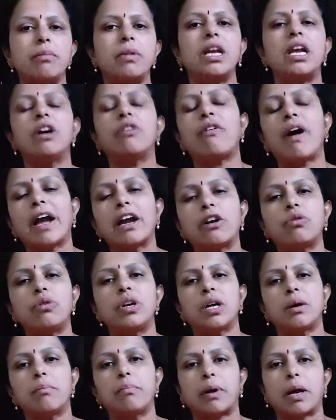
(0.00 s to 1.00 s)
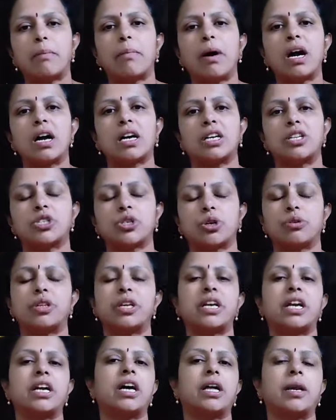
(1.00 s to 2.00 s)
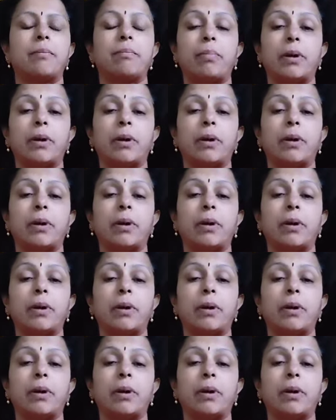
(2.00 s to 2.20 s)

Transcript: ఎమ్మెల్యే వైకుంఠం ప్రభాకర్ చౌదరి గారి